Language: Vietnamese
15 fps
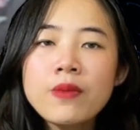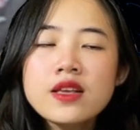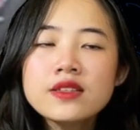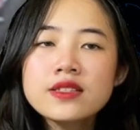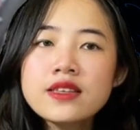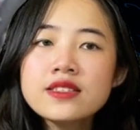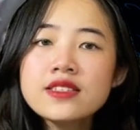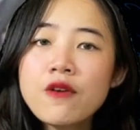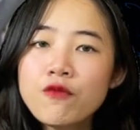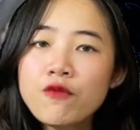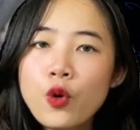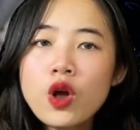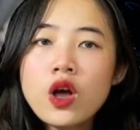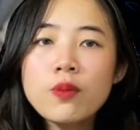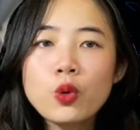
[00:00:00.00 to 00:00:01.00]
sẽ dàng
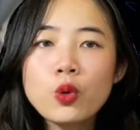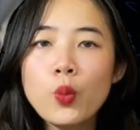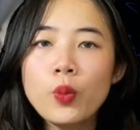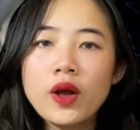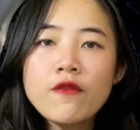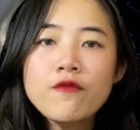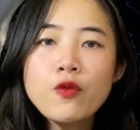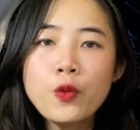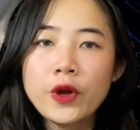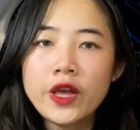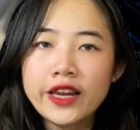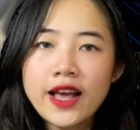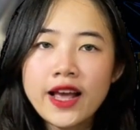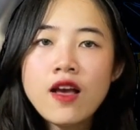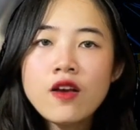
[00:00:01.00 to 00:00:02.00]
phối hợp cùng các phụ
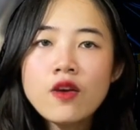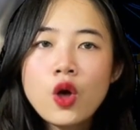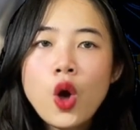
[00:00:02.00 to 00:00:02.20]
kiện khác,